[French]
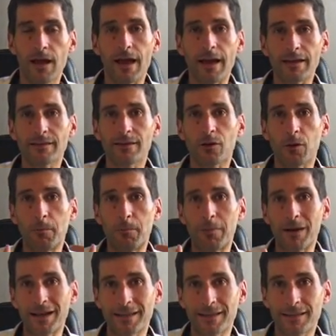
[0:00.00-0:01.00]
Être
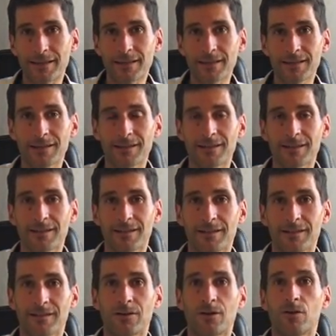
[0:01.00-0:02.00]
plaqué,
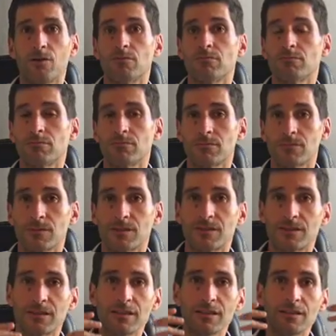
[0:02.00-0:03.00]

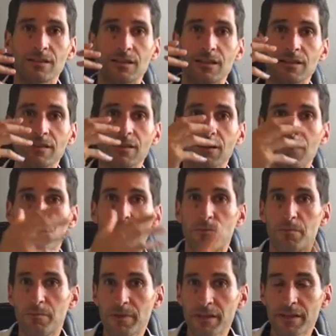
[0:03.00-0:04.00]
c'est d'être
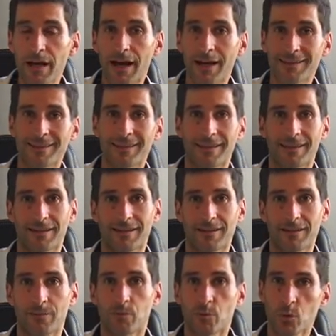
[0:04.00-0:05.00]
mis à
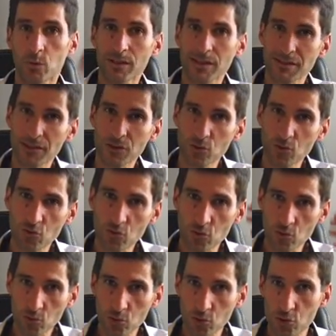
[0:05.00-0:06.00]
terre. Donc il y a cette
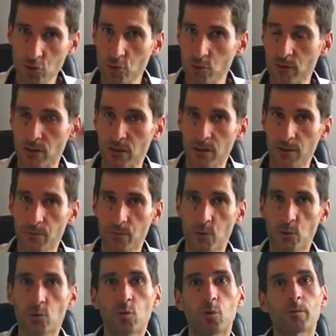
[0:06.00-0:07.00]
notion de chuter,
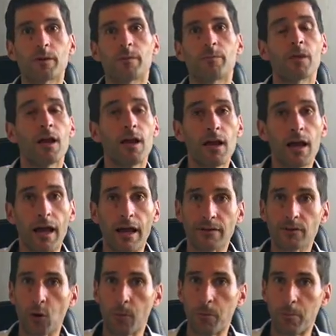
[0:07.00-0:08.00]
de tomber.
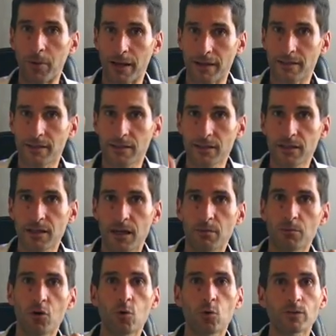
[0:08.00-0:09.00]
Être plaqué
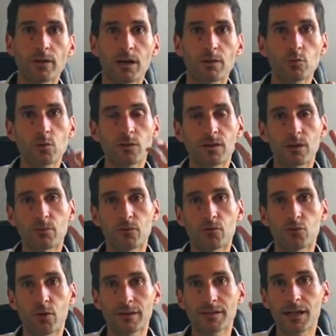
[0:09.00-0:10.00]
également contre un mur, ça peut
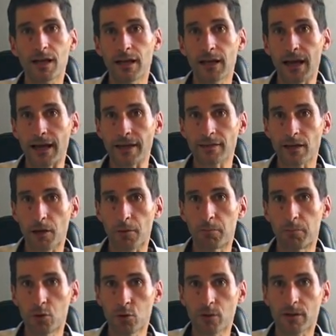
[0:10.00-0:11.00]
vouloir dire être
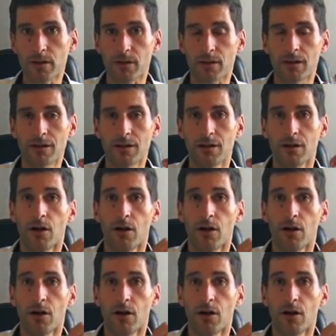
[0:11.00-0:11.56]
bloqué.